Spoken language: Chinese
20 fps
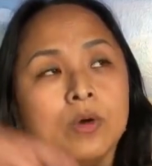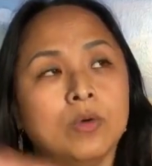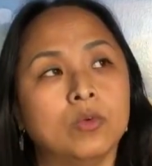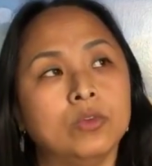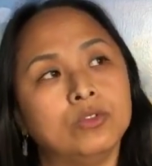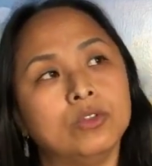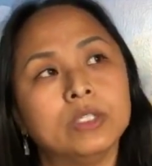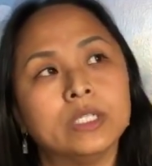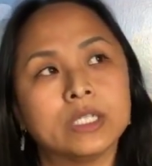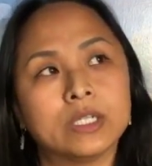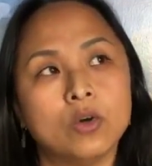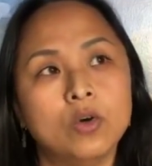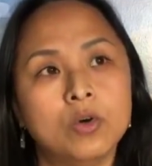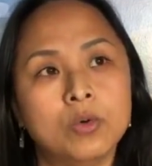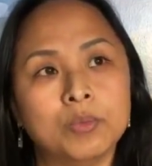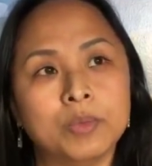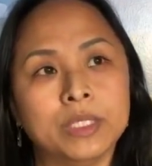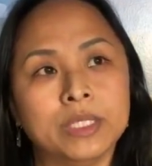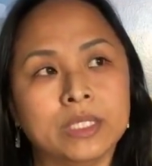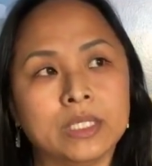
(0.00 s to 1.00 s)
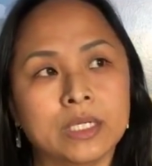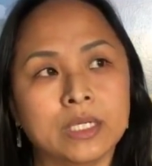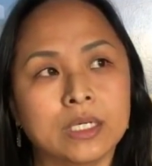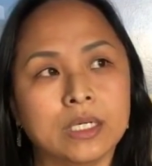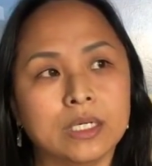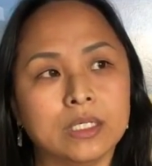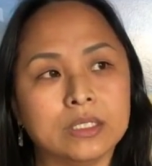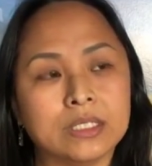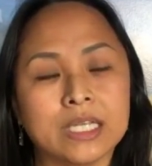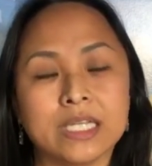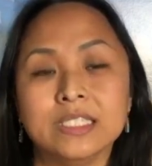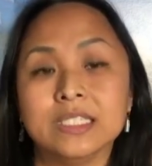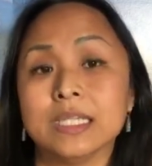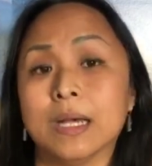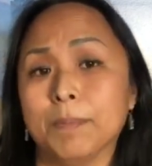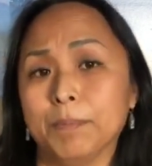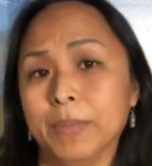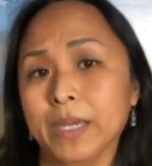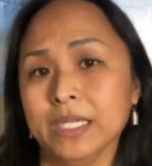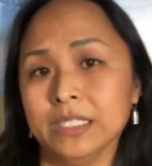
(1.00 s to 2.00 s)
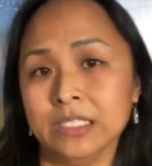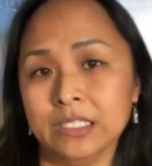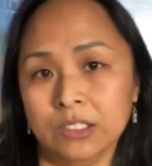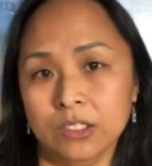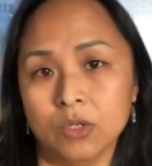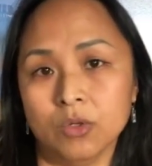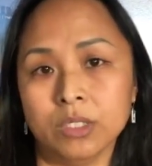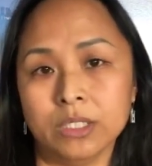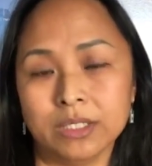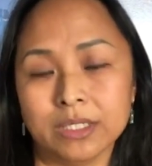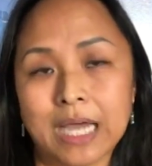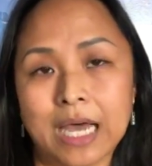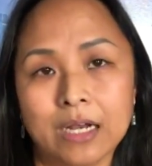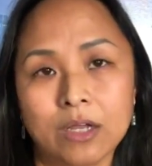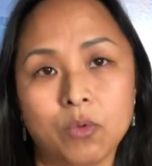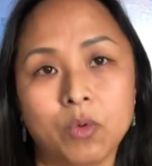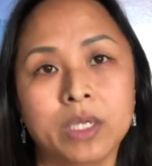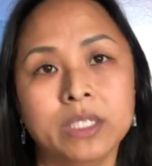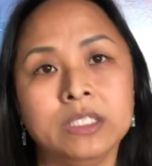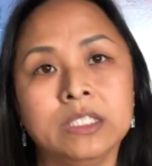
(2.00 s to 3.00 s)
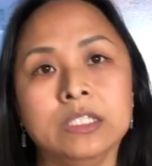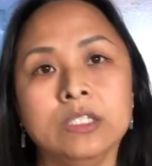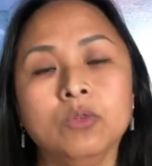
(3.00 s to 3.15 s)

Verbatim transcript: 我觉得跟我们的成长背景有很大的关系，